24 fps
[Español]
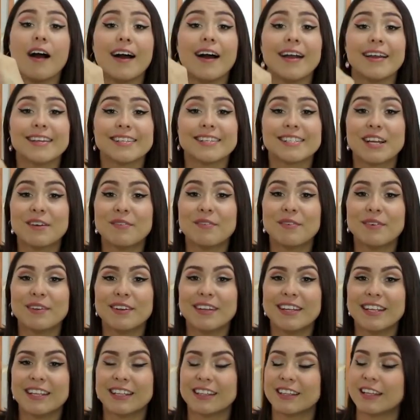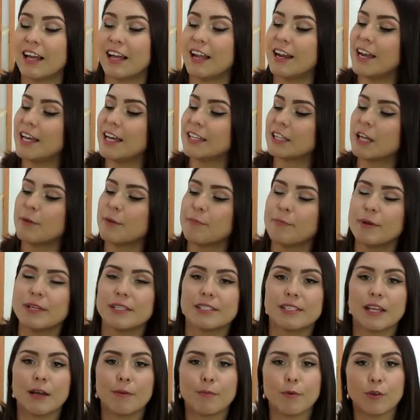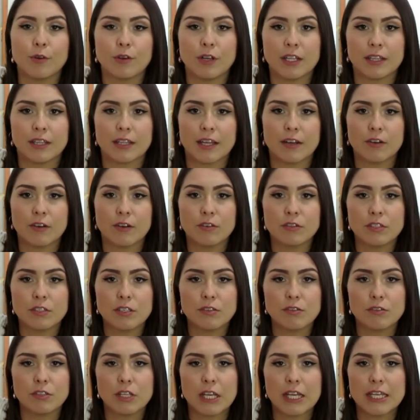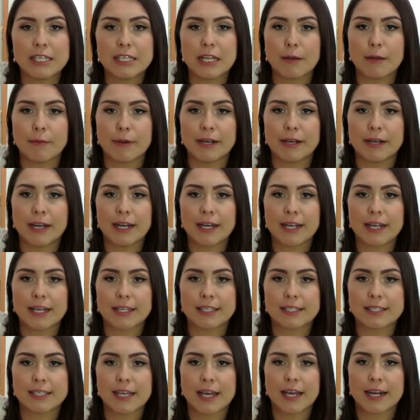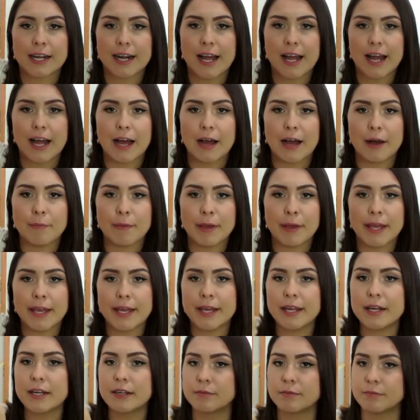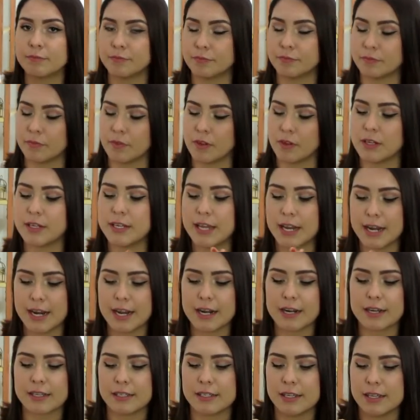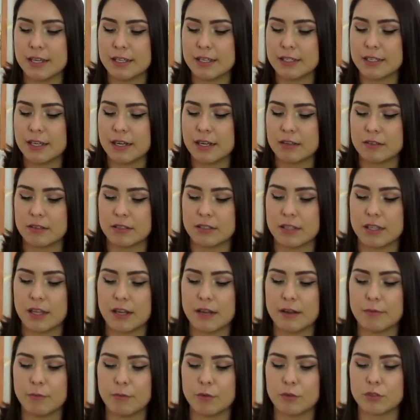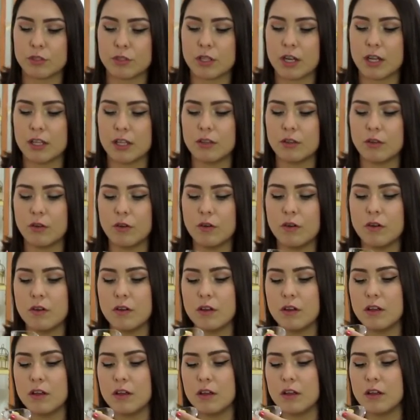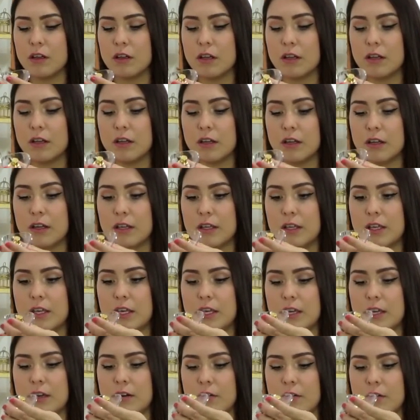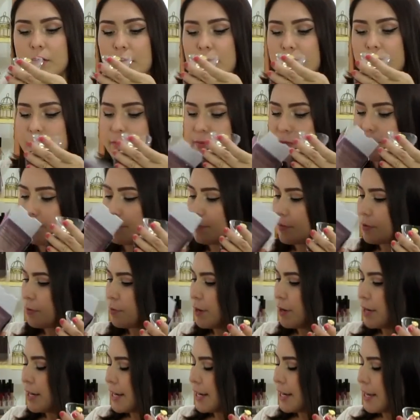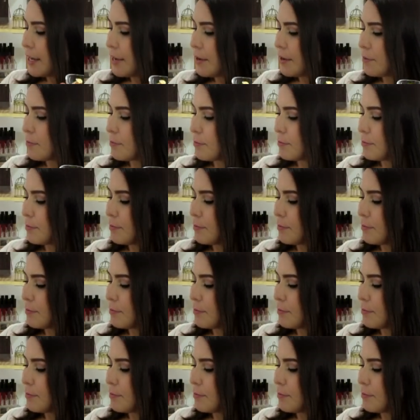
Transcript: Ay, está bonita. La tapa está bonita. No sé si ustedes la van a alcanzar a ver. Ya en la reseña se las estaré mostrando. Híjole, huele,